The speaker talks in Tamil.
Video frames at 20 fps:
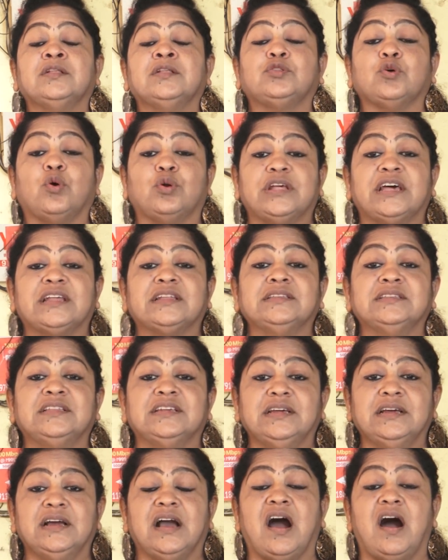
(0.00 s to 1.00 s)
தொடர்ந்து
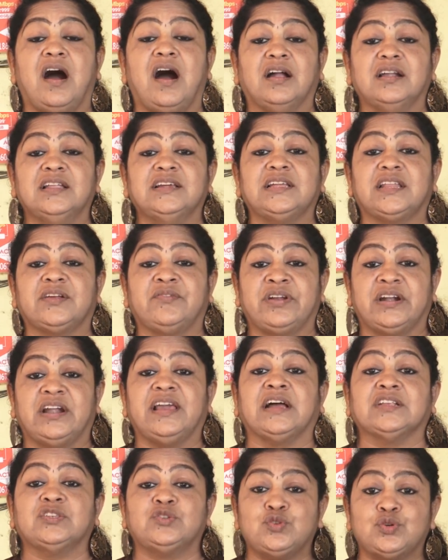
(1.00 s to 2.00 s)

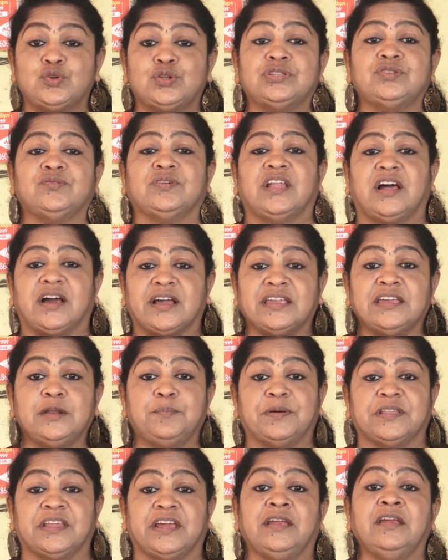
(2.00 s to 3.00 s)
ஆளுகிறவர்களை அச்சுறுத்துவதாக
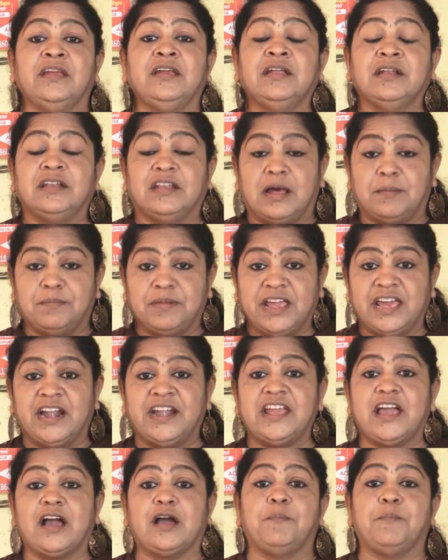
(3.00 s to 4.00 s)
இருப்பதை நாம்
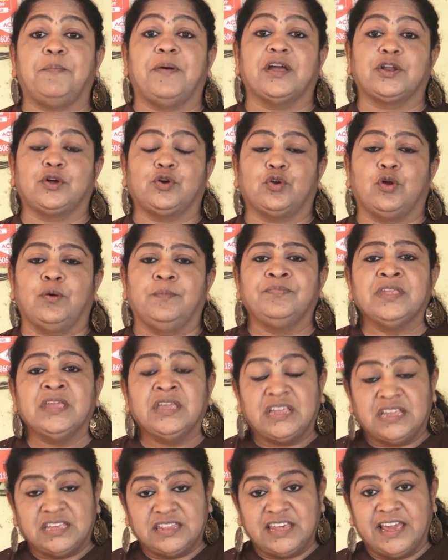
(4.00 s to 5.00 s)
நேரடியாக பார்க்கிறோம்
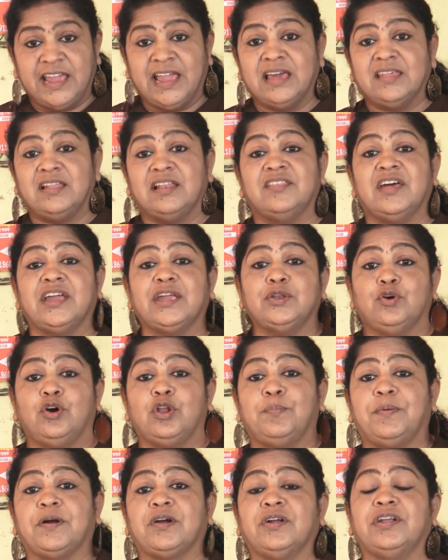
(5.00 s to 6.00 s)
இதே இதில் தான்
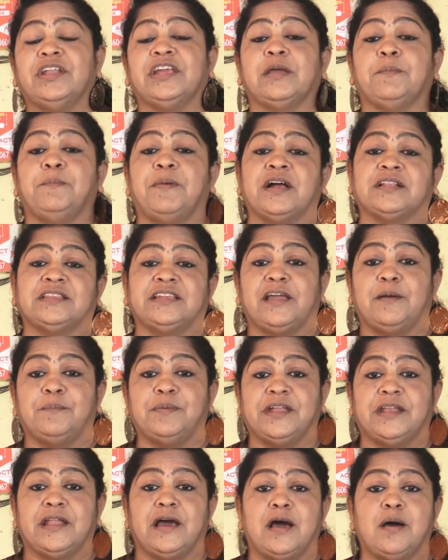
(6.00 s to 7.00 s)
இன்னொரு பக்கம் நீங்கள் பார்த்தீங்க
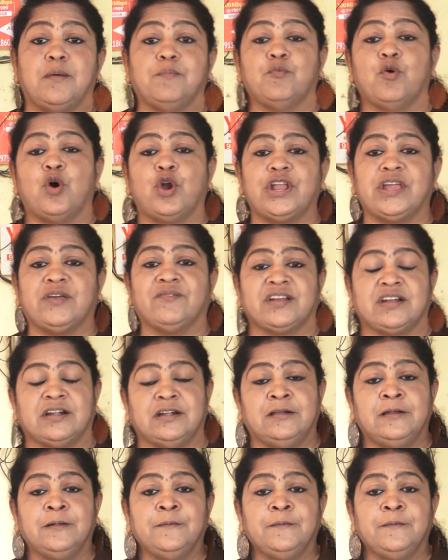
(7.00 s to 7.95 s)
அப்படின்னா மோடி அவர்கள்